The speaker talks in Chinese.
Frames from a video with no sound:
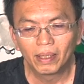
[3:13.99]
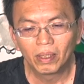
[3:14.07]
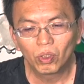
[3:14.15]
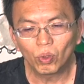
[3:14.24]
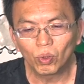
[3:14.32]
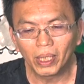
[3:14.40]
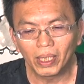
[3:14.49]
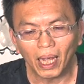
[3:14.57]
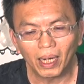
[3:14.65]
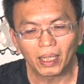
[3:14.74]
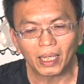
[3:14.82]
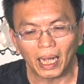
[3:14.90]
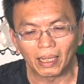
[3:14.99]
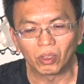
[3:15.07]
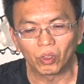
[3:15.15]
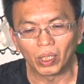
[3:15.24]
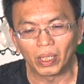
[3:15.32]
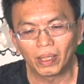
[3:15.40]
注意她的感
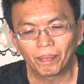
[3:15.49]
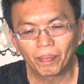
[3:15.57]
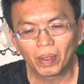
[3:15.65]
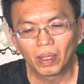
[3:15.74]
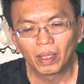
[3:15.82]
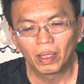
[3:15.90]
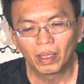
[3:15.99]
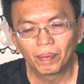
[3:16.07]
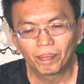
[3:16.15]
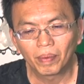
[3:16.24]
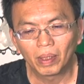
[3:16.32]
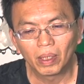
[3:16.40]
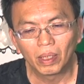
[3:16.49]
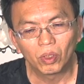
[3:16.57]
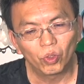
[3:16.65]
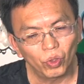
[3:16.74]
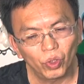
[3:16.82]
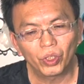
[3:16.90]
觉、
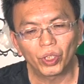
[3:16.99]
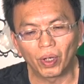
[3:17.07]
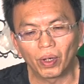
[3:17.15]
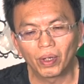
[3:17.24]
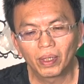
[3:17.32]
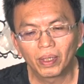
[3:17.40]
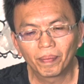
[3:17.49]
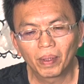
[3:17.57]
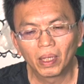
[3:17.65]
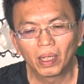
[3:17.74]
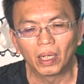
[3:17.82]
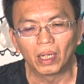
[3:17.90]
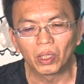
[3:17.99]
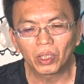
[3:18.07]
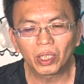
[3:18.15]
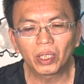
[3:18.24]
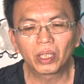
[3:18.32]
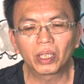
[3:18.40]
需求，而
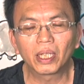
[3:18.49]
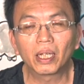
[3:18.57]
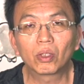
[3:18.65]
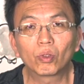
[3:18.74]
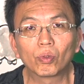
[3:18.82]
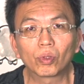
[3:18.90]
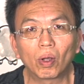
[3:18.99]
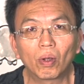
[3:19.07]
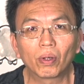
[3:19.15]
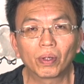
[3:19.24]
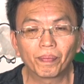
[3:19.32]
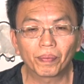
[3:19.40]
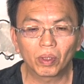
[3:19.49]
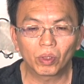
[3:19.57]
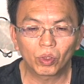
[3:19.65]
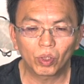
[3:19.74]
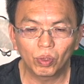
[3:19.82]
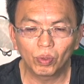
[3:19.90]
适时的主动
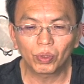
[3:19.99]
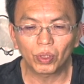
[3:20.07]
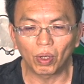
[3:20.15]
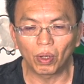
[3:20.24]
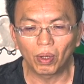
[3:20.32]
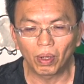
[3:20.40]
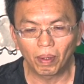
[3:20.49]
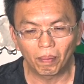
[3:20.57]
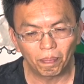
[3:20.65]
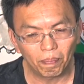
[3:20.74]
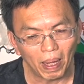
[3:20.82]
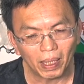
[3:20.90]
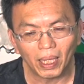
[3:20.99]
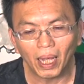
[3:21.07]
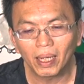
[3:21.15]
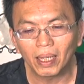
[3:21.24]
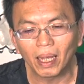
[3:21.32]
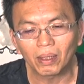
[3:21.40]
出手帮她
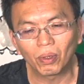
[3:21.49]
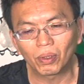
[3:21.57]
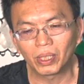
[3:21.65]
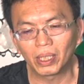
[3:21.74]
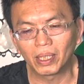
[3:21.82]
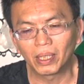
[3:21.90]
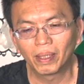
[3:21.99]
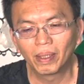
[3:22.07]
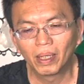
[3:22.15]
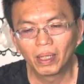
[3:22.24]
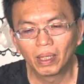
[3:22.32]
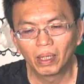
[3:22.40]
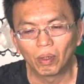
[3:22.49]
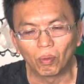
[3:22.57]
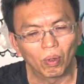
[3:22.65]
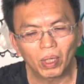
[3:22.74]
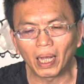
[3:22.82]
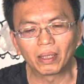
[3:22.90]
拿东西。
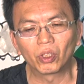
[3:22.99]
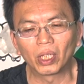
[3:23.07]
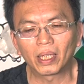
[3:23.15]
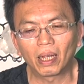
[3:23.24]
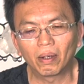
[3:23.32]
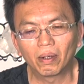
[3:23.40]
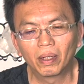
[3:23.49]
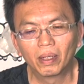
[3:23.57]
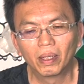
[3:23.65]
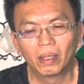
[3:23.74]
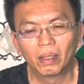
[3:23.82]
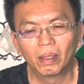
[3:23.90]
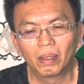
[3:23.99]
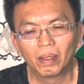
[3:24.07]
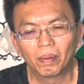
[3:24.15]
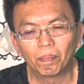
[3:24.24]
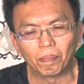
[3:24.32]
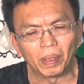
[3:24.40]
我感觉到
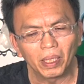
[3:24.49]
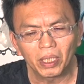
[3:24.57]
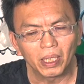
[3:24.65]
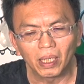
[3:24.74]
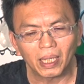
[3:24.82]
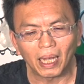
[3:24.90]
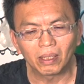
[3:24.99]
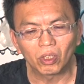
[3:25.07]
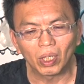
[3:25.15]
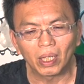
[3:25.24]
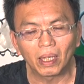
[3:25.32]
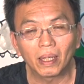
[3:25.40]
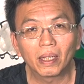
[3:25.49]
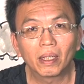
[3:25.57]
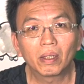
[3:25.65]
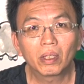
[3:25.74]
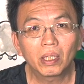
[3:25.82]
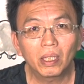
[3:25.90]
彼此的感觉
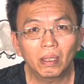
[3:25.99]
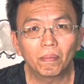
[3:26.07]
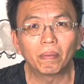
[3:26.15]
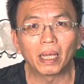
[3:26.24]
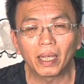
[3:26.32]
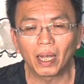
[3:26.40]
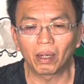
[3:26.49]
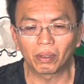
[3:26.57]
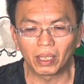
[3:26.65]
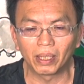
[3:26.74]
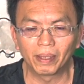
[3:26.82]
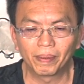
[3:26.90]
是美好的。